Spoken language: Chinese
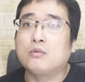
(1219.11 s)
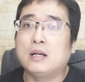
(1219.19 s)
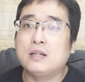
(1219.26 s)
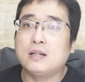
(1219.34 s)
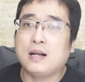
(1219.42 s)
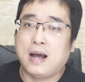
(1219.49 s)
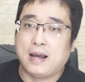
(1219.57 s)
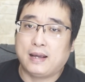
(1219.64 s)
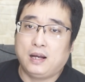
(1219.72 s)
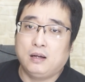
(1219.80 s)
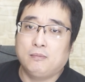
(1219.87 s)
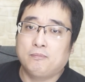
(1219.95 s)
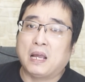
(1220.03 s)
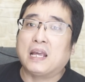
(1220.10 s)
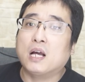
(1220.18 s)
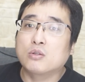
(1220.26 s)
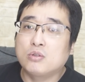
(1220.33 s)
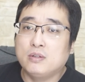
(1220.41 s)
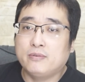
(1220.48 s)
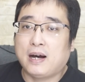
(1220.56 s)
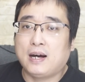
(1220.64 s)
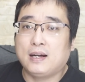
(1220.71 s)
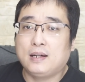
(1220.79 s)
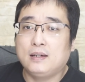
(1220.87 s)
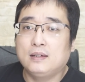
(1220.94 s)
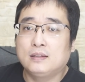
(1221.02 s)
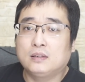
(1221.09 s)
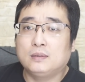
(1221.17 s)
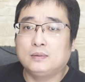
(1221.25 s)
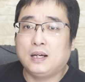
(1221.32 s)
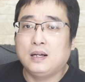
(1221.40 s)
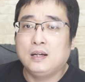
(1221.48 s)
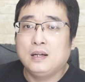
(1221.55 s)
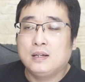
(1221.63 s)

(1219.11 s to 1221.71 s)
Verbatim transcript: 袁世凯呀，北洋军阀呀，对不对？